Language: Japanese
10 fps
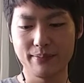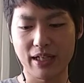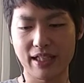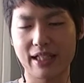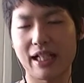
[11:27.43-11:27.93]

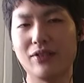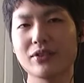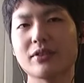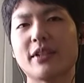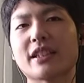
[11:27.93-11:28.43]
まあなんか煽
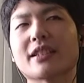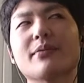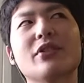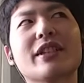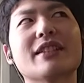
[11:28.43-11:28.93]
るとめちゃく
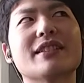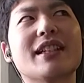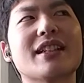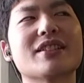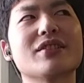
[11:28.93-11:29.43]
ちゃ儲かるって
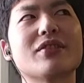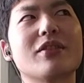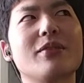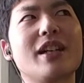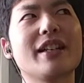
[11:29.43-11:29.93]
話を
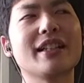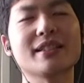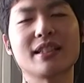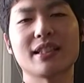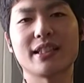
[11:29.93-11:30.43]
この前
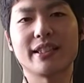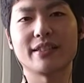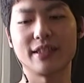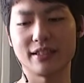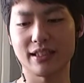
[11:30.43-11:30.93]
ヤスさんが来て
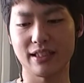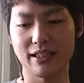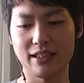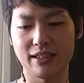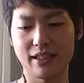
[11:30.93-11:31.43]
くれ
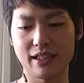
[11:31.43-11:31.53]
た